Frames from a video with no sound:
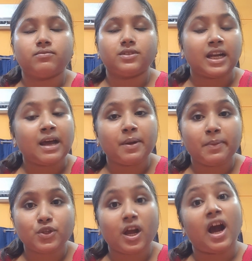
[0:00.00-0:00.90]
যারা আমার
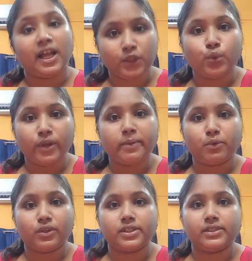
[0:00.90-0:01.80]
পেছনে হাত ধুয়ে
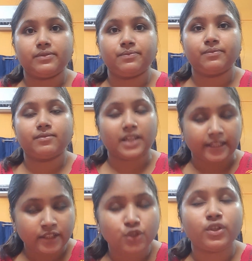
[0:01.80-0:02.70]
পড়েছে
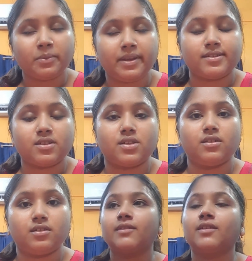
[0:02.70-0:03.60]
তাদের জন্যই আমি এসছি
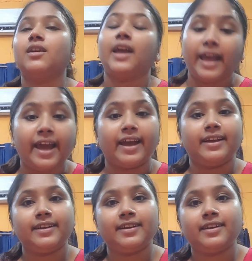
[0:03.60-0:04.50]
হ্যাঁ
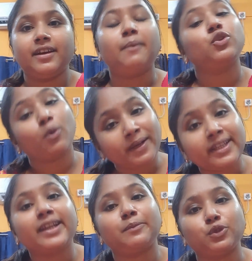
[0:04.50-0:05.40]
আমি
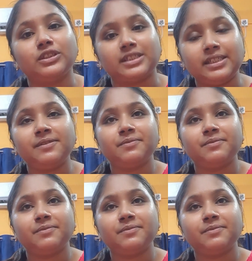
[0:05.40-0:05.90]
তোমাদেরকে বলছি